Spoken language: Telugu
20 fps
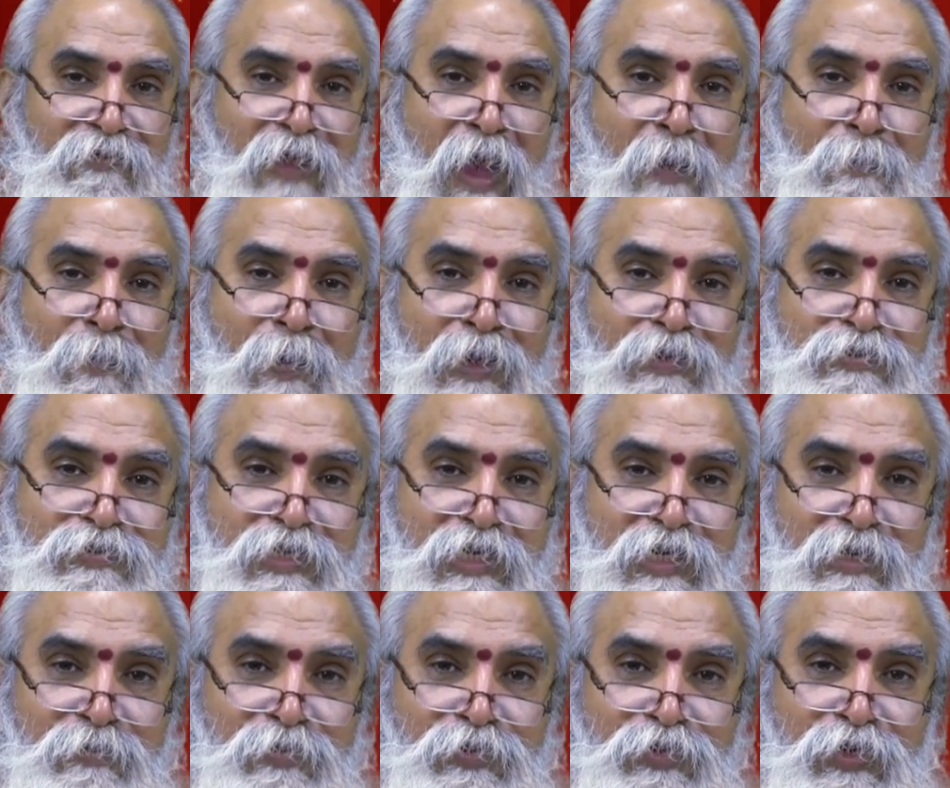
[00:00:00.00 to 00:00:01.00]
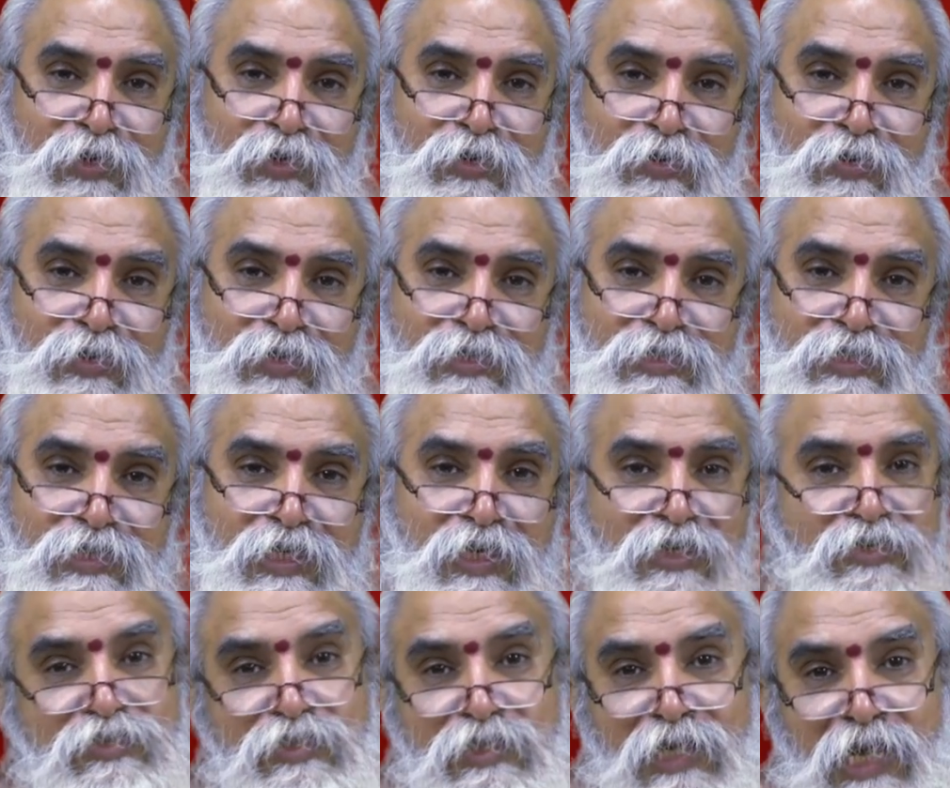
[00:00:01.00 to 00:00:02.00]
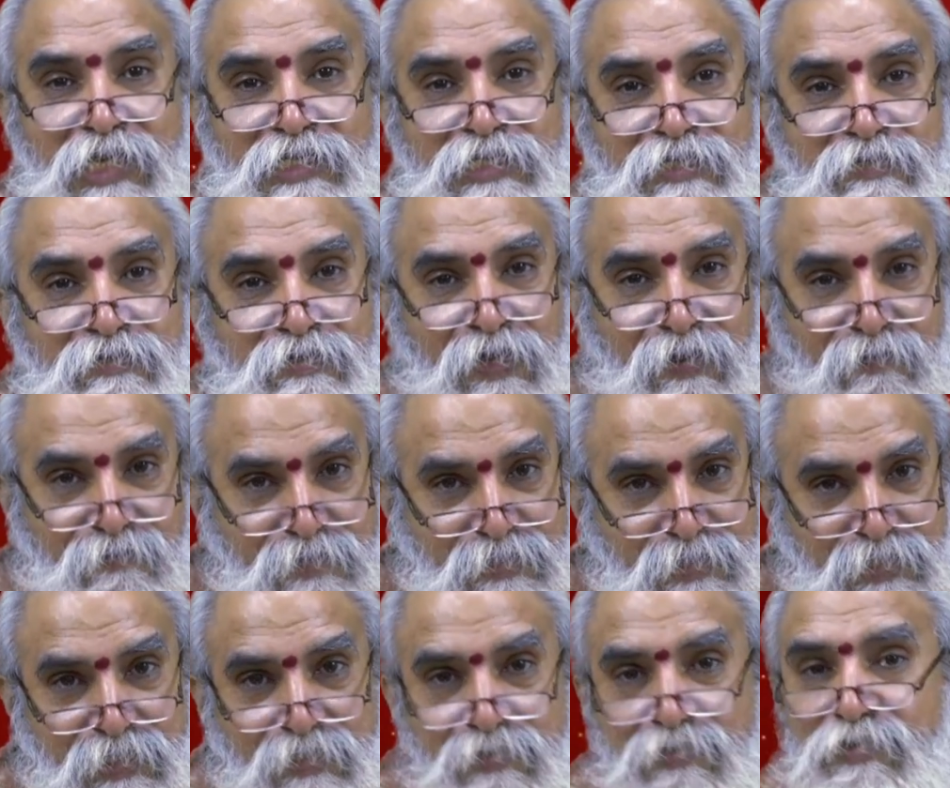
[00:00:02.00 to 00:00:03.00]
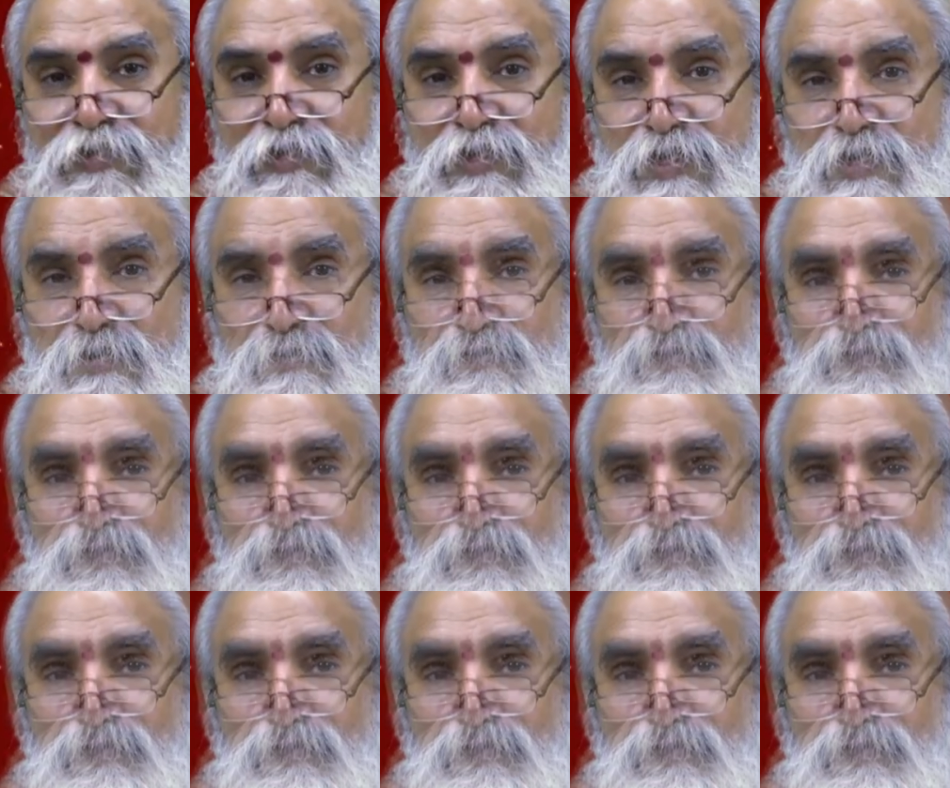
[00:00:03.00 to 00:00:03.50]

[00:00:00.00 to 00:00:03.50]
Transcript: వ్యాపారస్తులైన మిత్రుల గురించి ఖర్చు చేయాల్సినటువంటి ఆవశ్యకత ఉంటుంది